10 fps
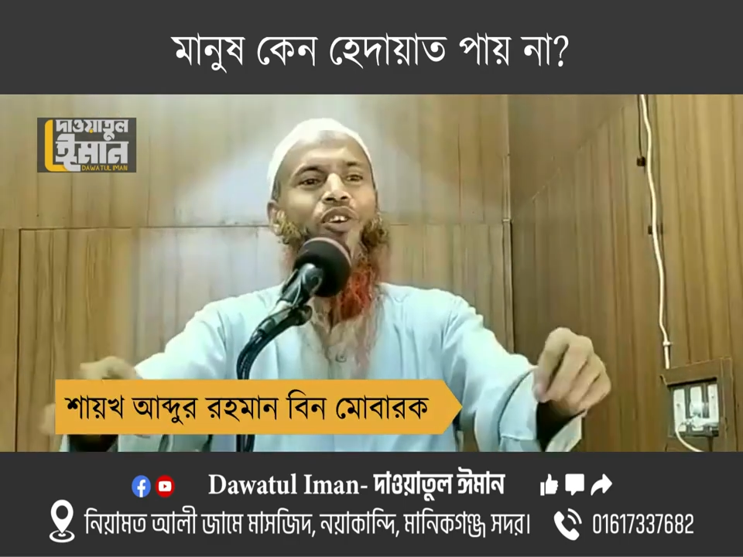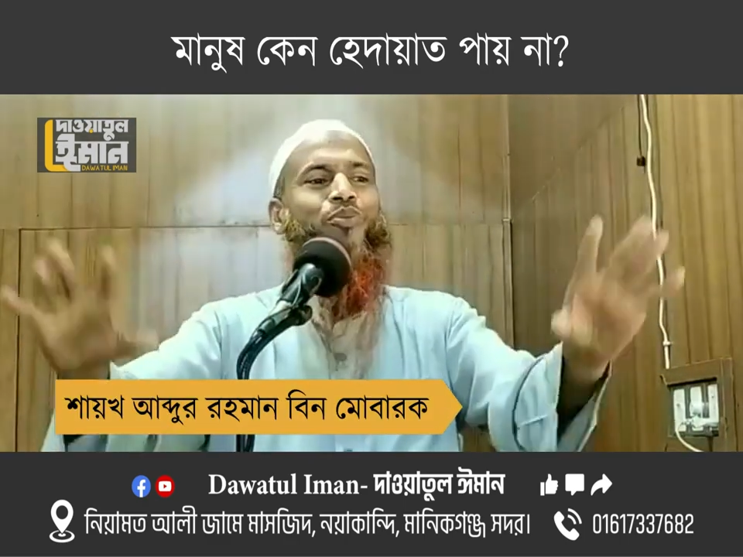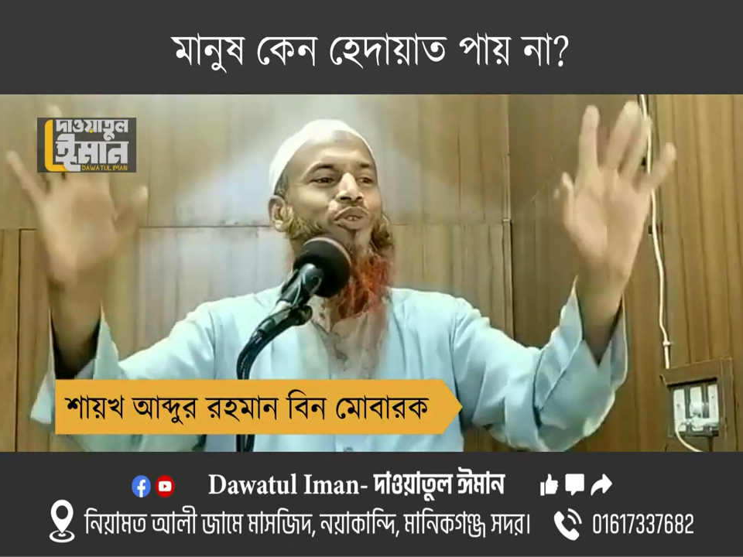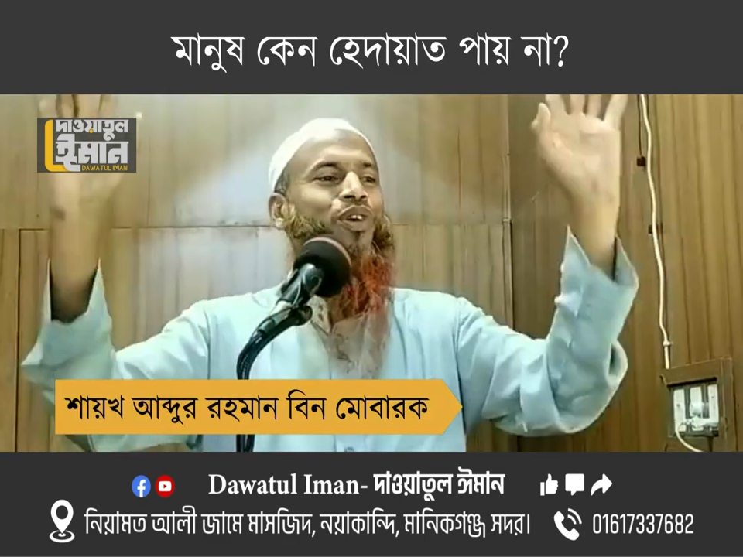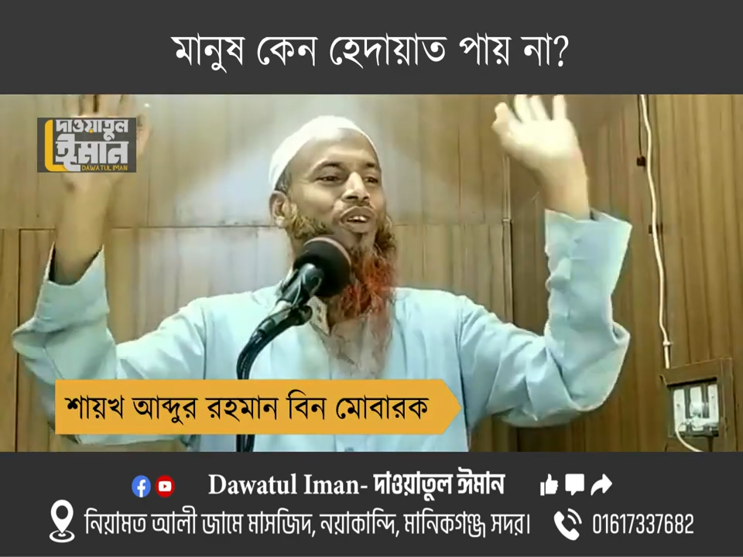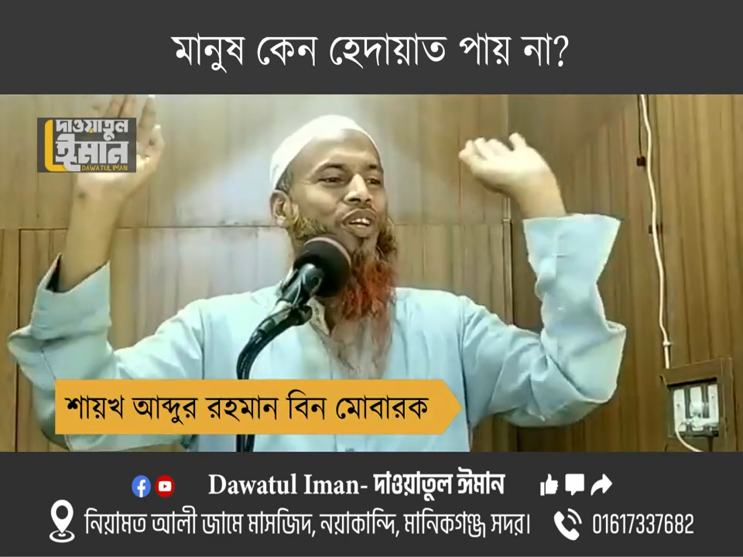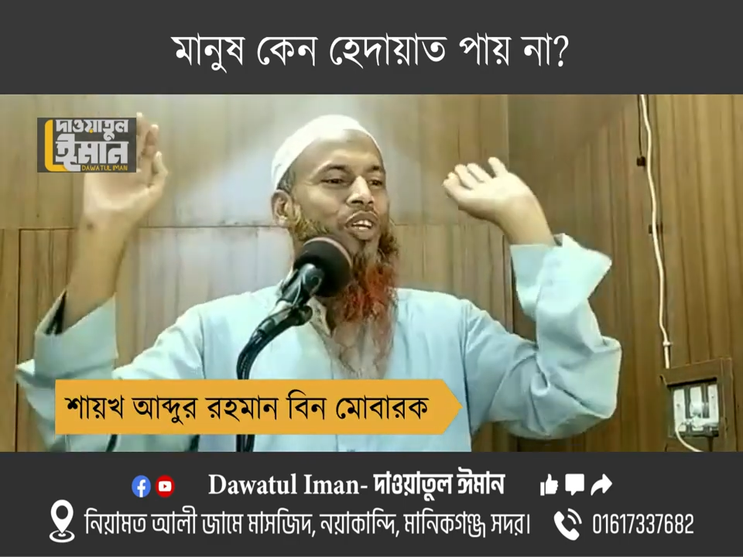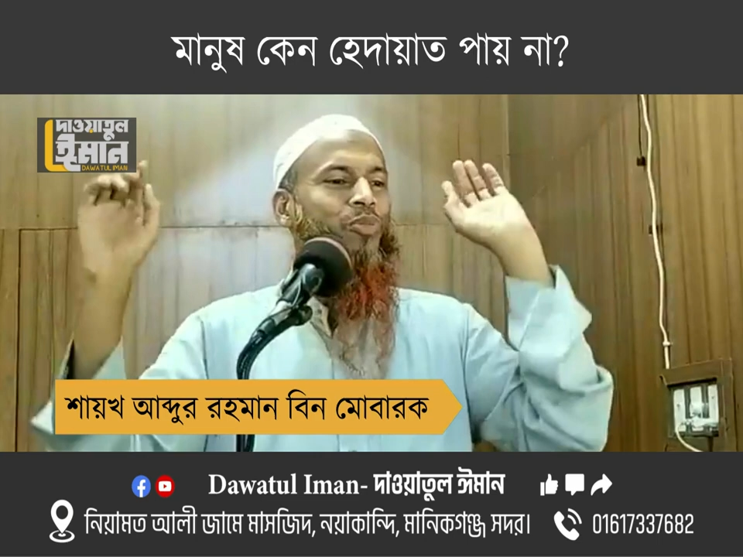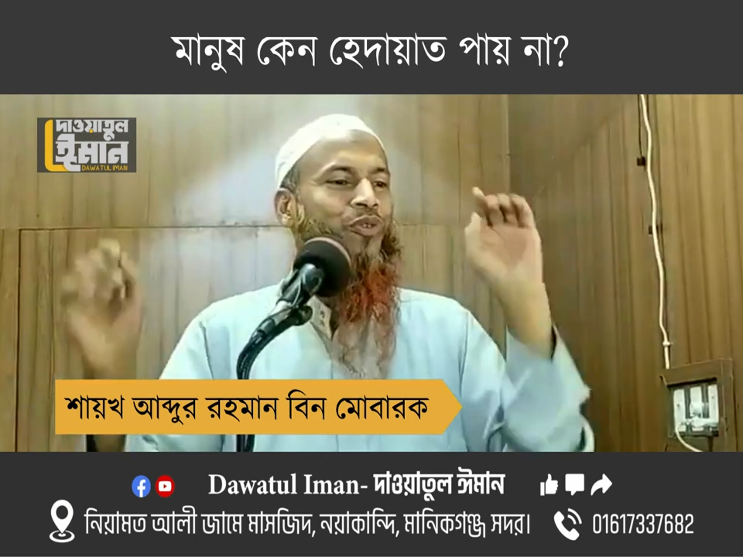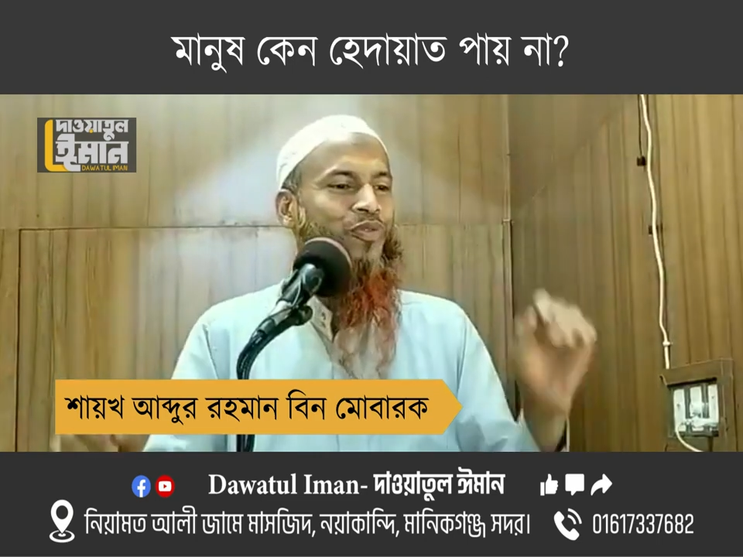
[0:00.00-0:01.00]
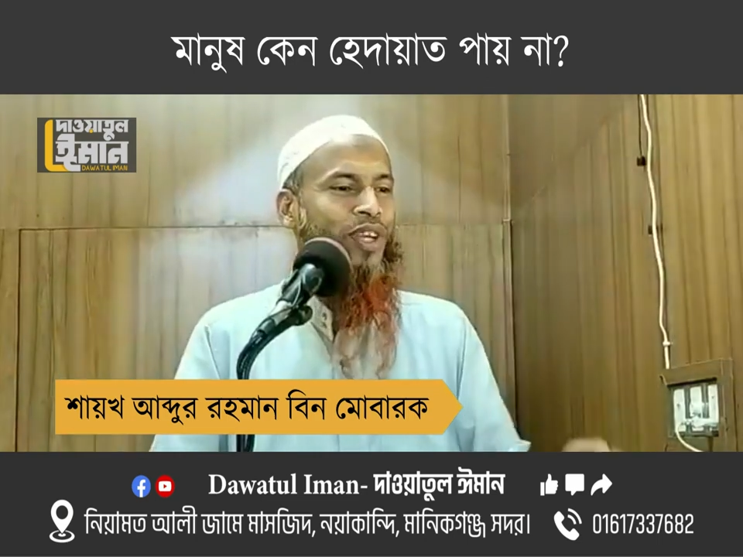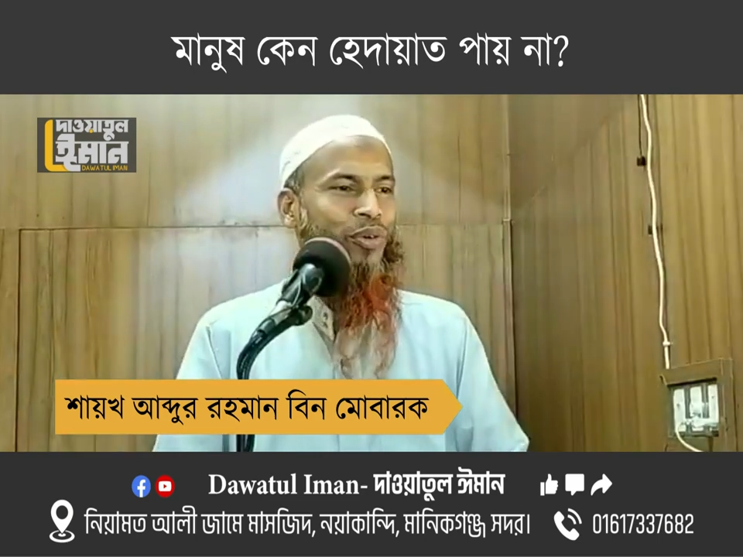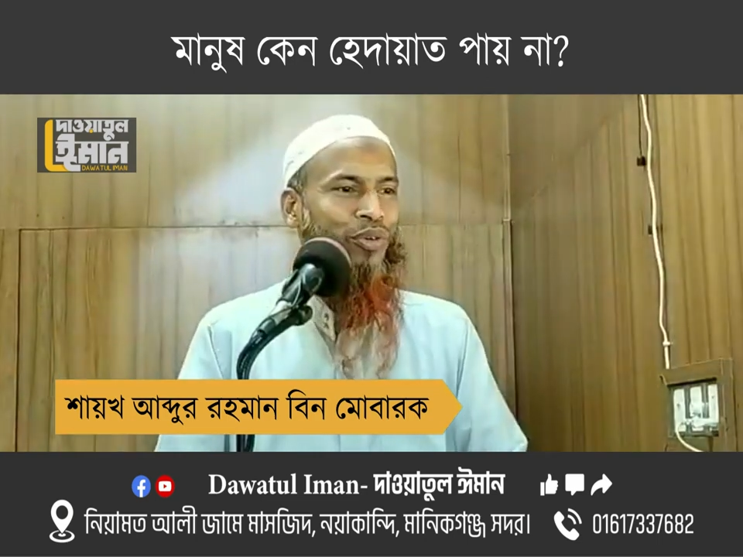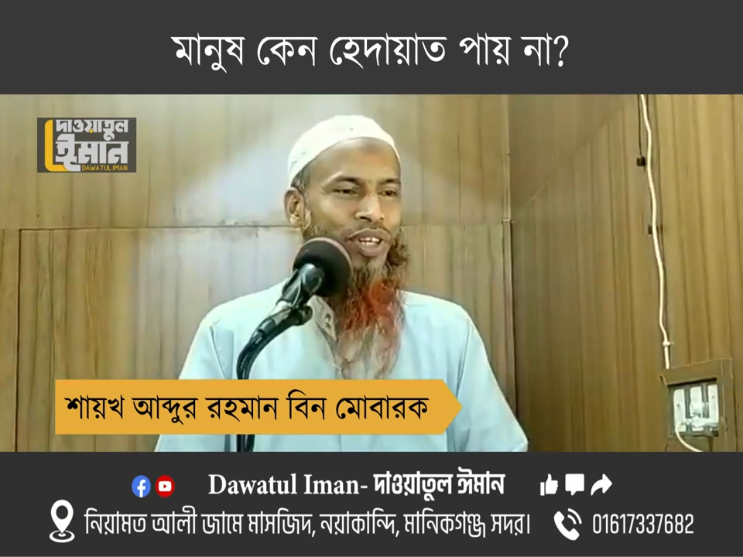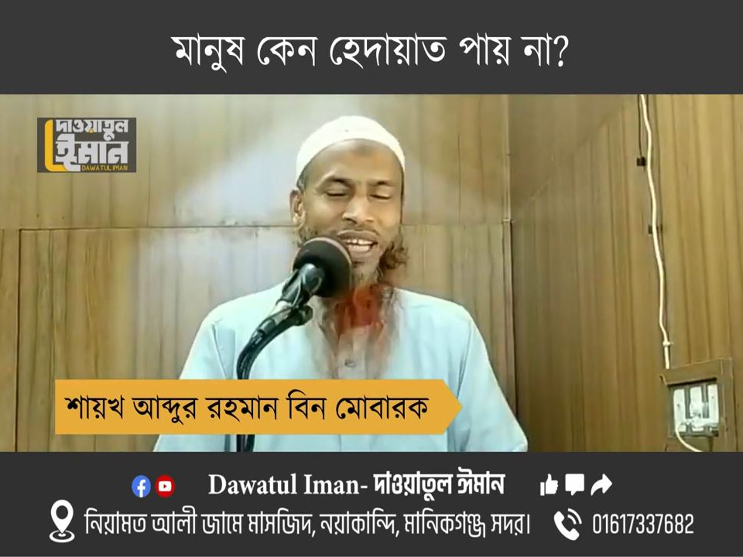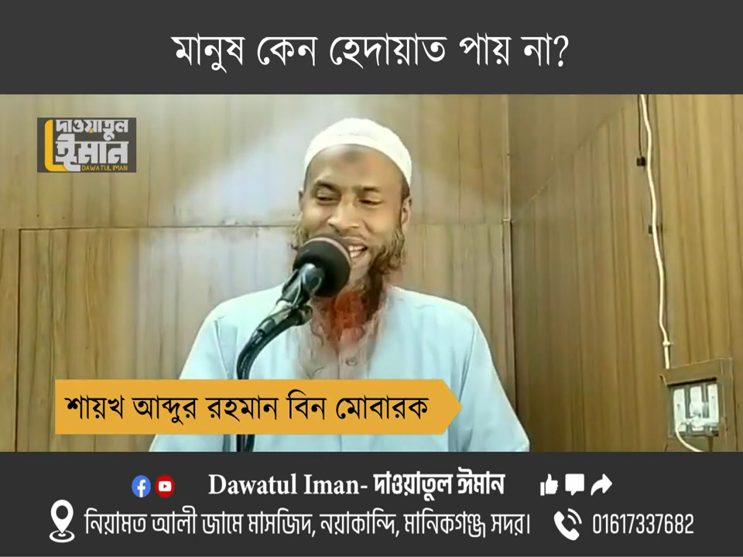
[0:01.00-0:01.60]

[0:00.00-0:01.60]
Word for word: হুমুল মুফলিহন